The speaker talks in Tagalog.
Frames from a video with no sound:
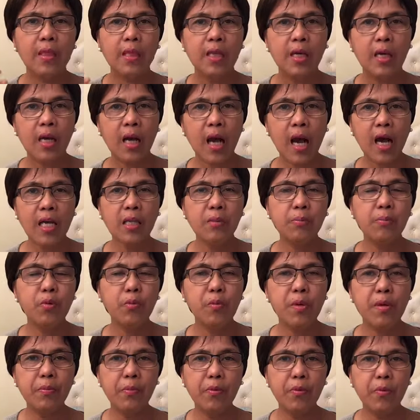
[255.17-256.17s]
Kahit po
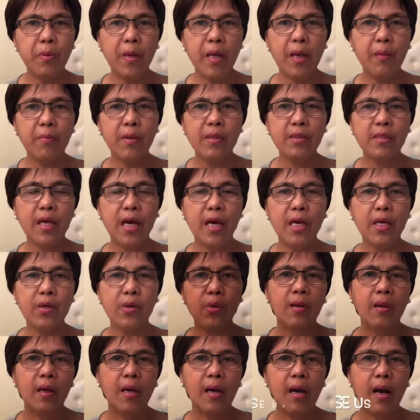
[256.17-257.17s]
may problema tayo,
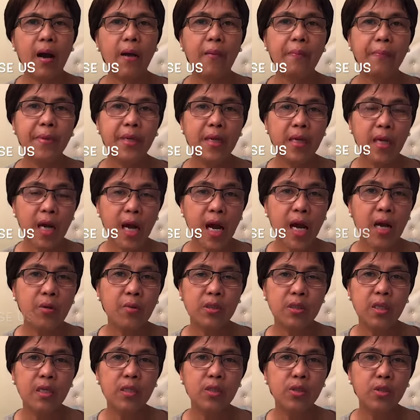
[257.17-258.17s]
ang
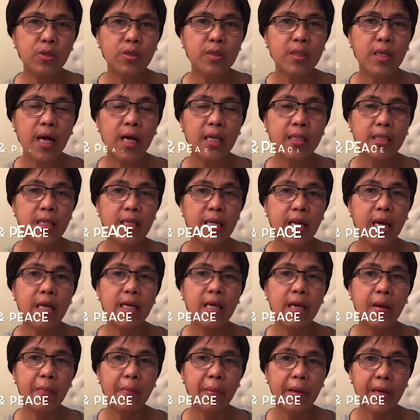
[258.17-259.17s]
pinangako ng Diyos sa atin ay
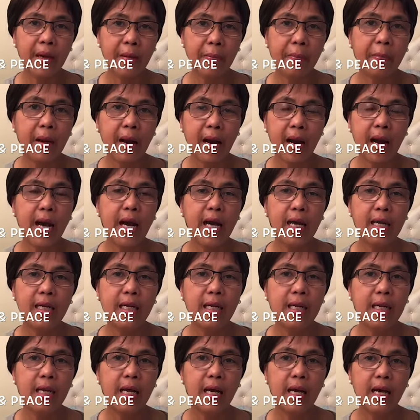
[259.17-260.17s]

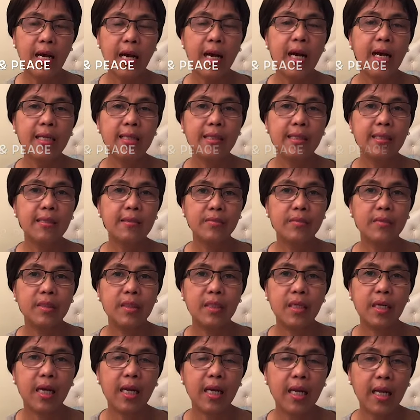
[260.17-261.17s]
kapayapaan at
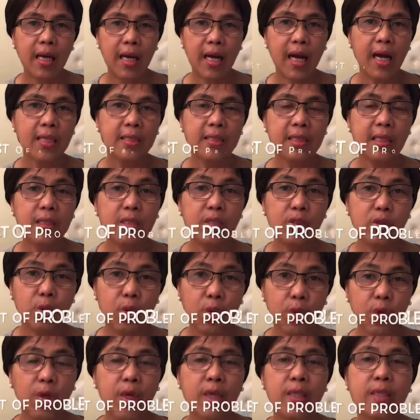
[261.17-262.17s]
kalakasan sa
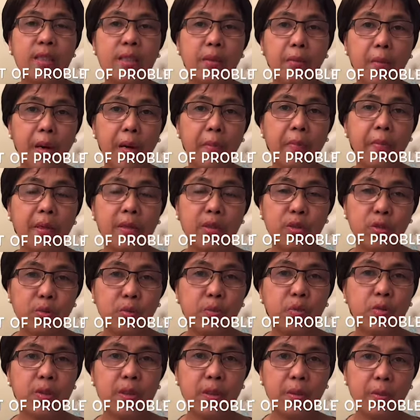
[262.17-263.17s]
oras ng mga
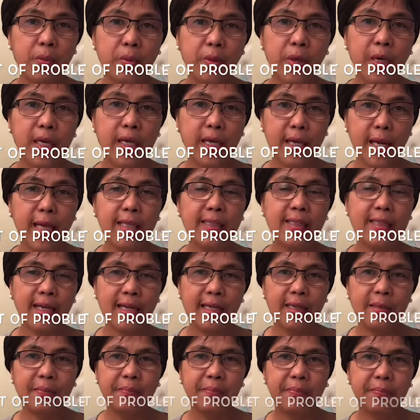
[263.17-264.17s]
pagsubok sa buhay
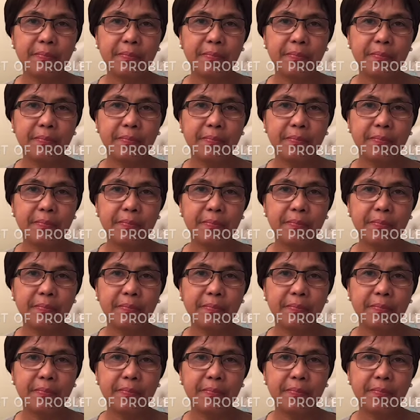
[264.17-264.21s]
natin.